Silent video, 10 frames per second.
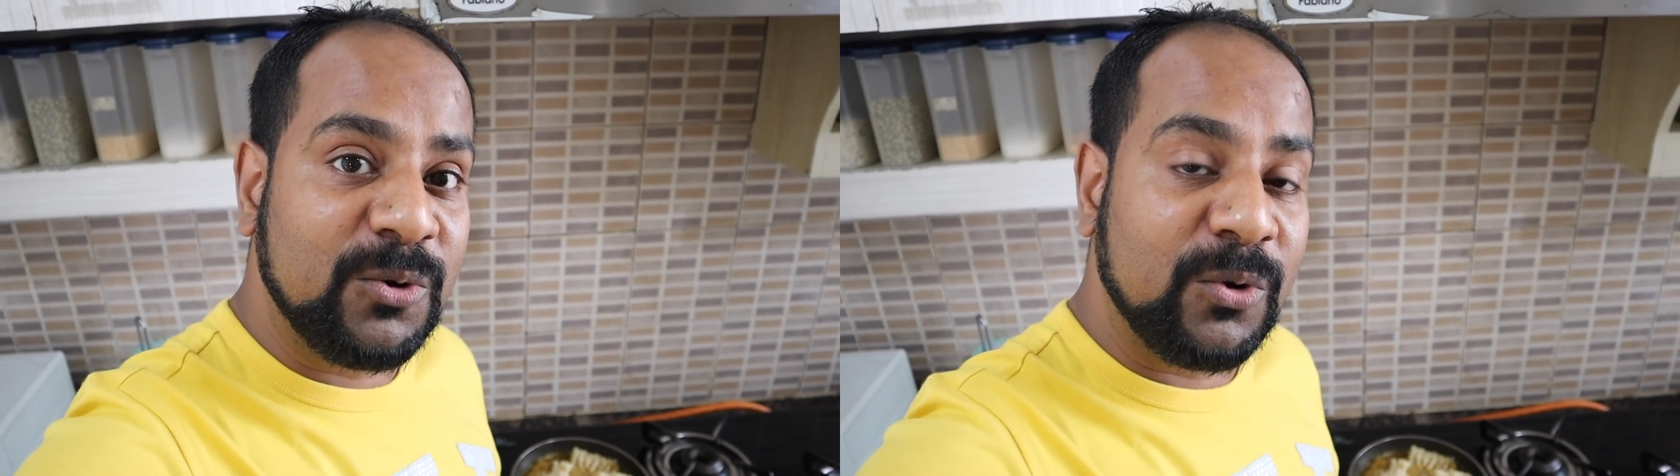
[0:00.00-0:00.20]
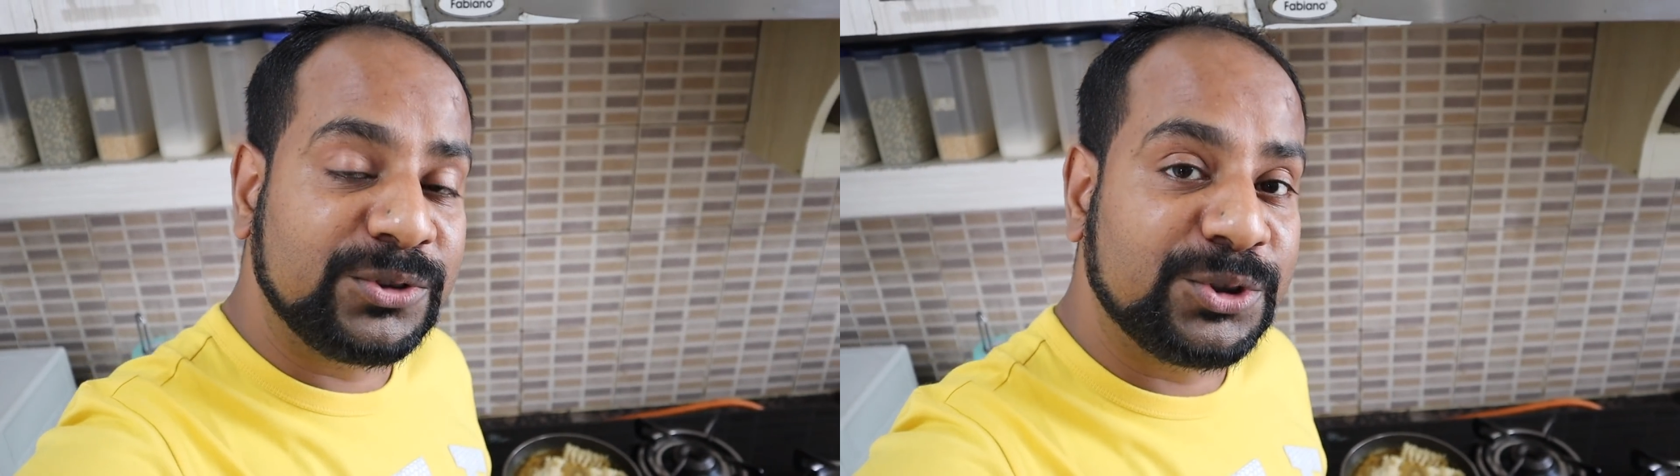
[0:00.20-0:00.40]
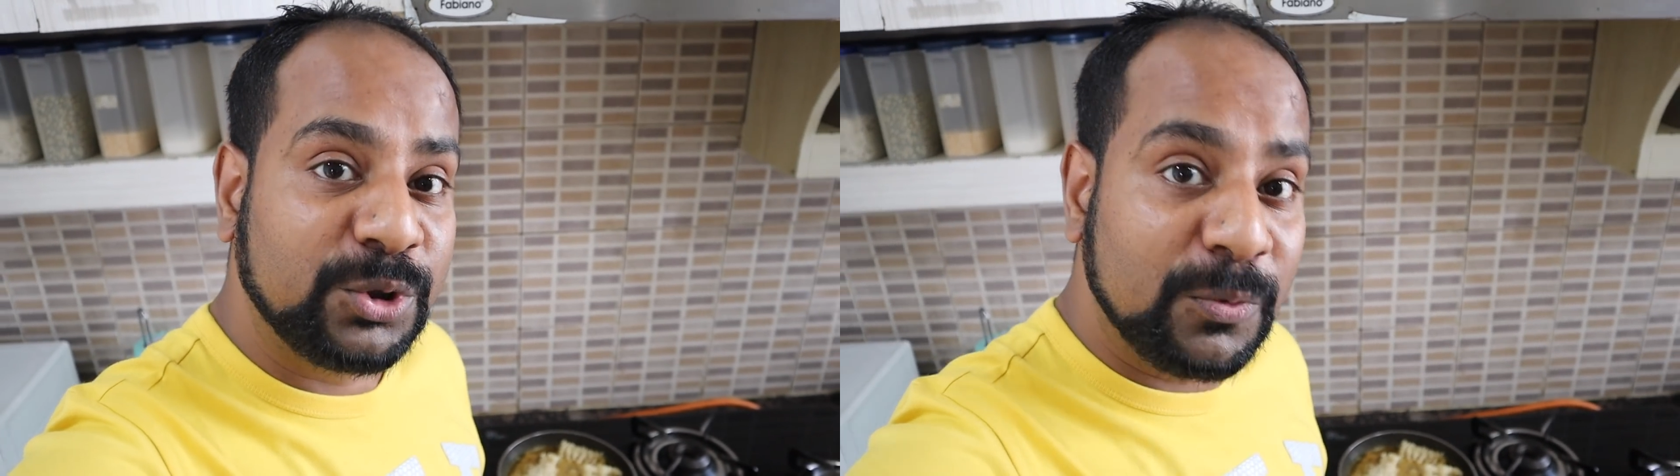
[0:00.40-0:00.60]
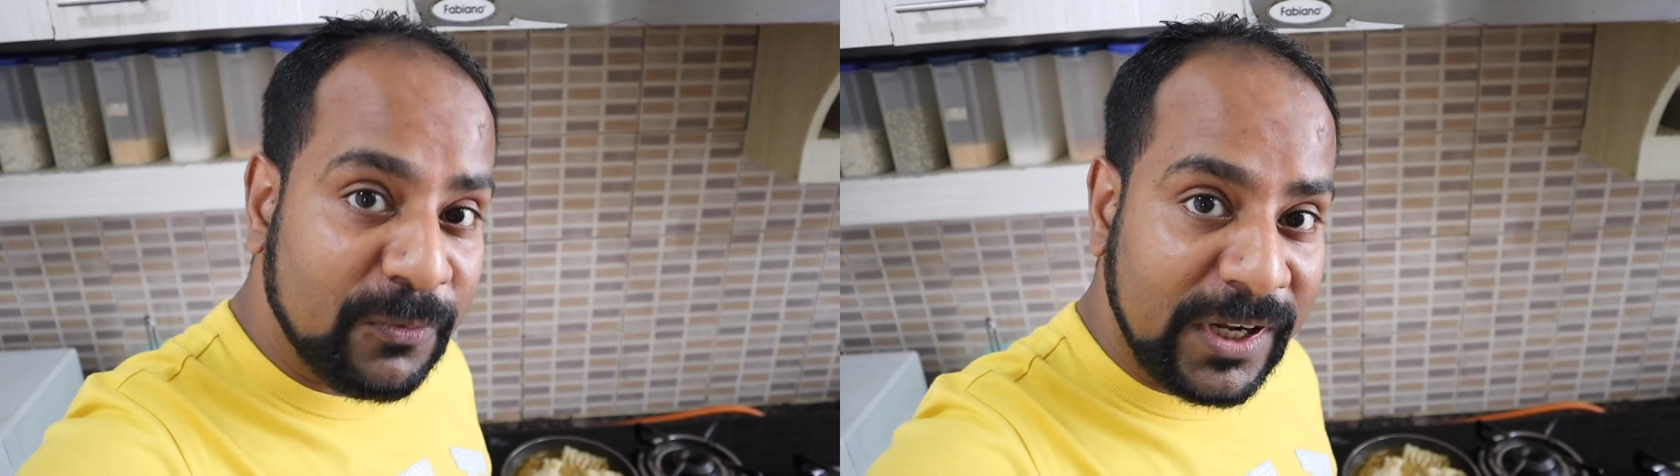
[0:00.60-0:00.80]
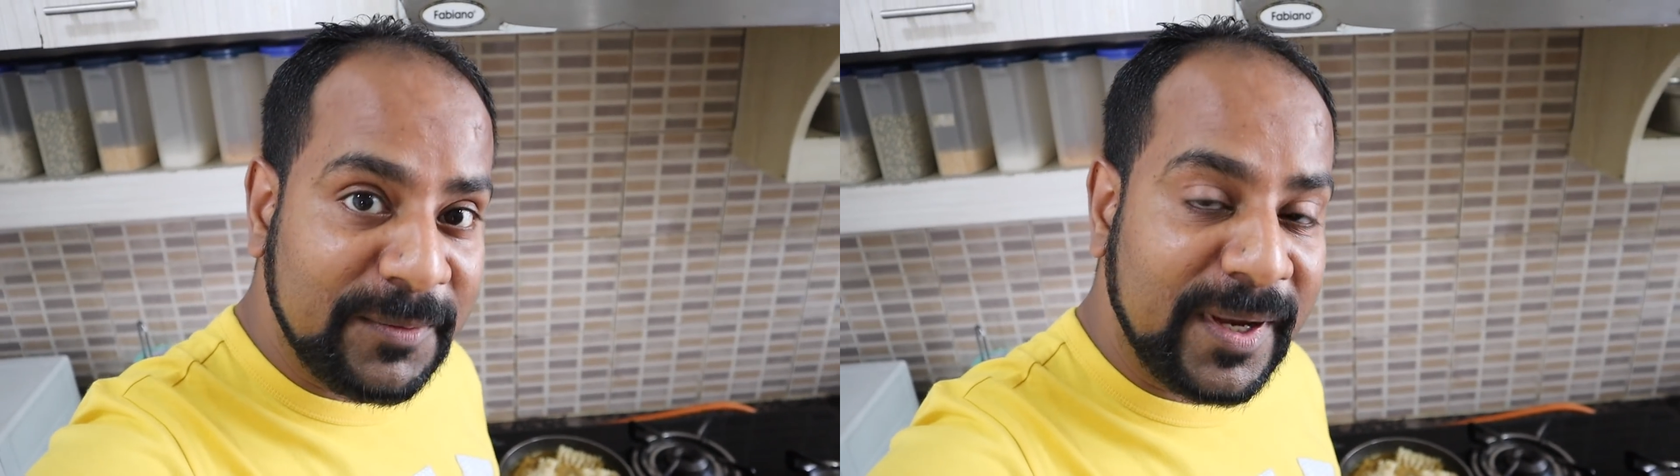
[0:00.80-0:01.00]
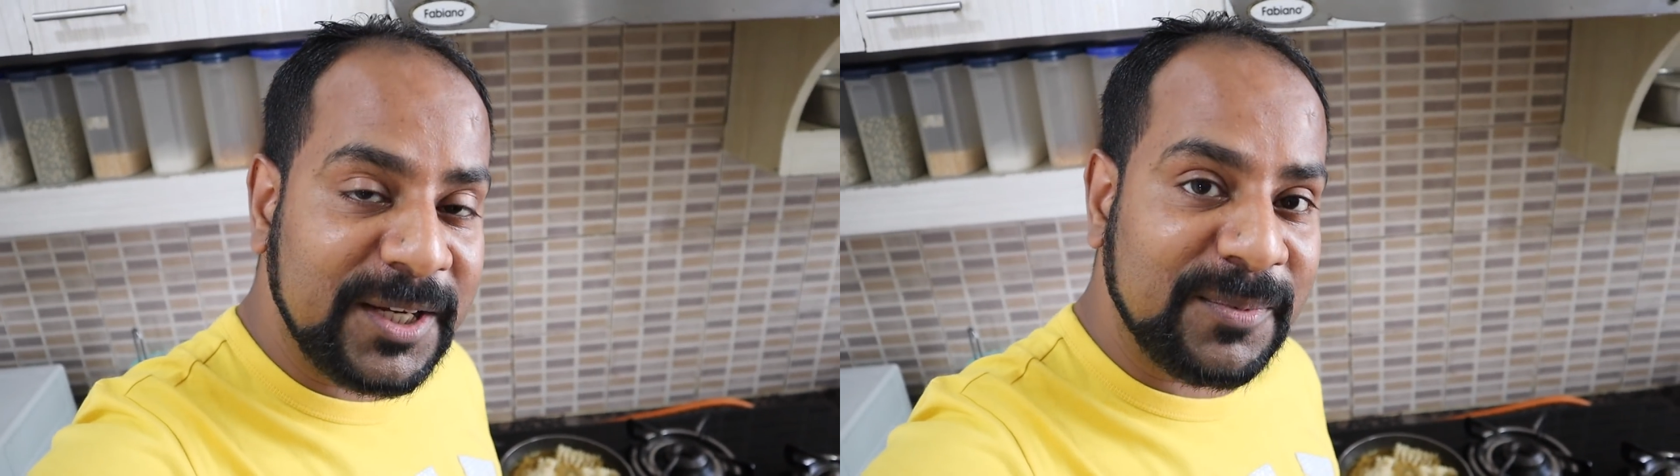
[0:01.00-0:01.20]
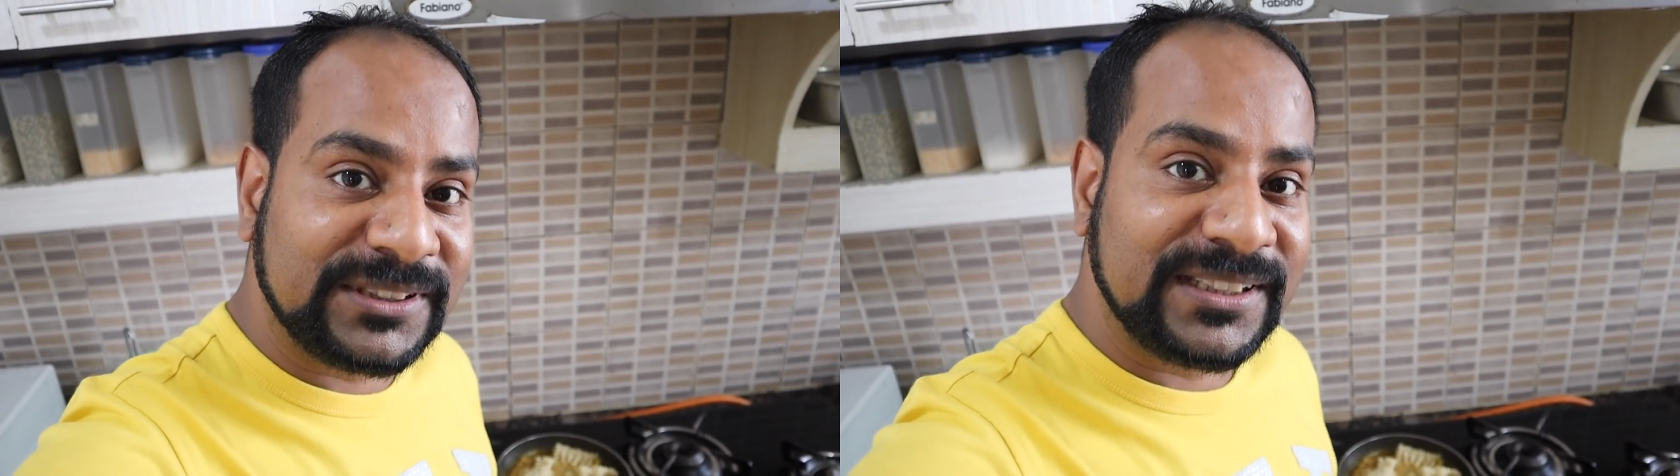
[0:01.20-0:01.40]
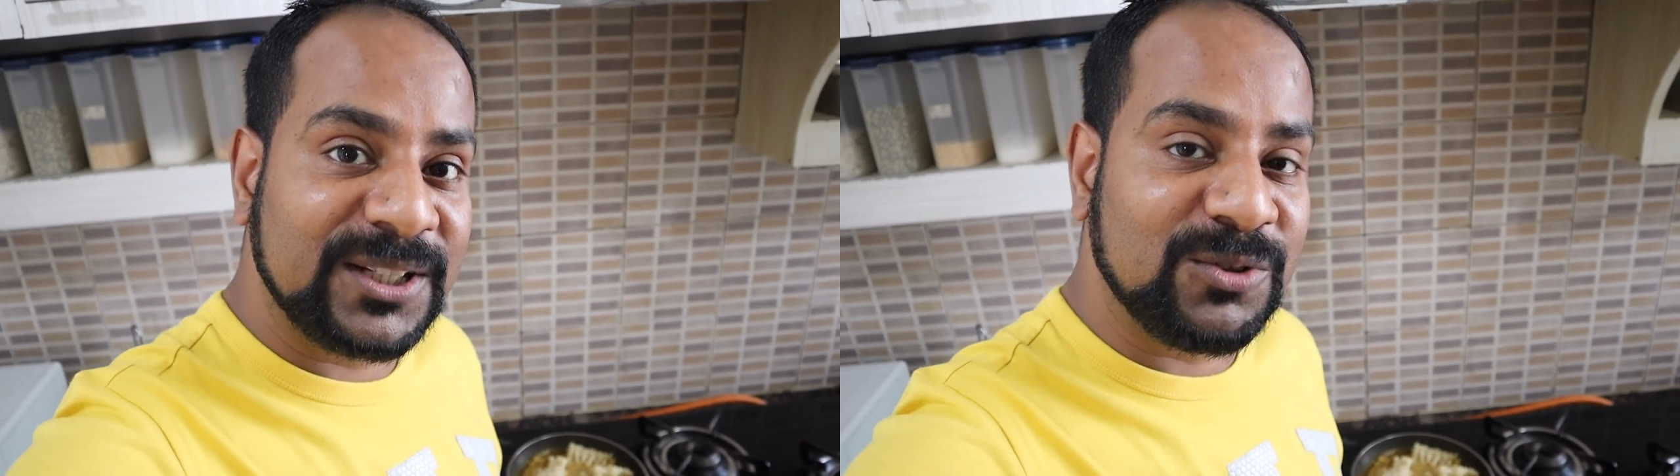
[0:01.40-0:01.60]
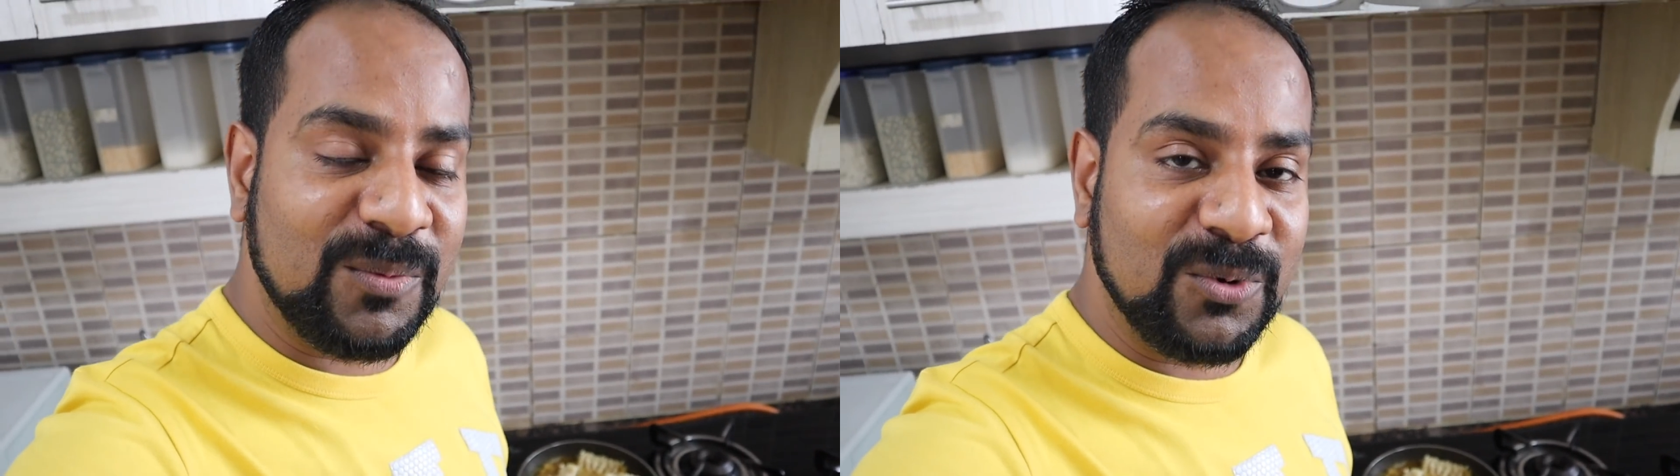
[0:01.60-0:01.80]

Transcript: को सूप वाली मैगी पसंद है तो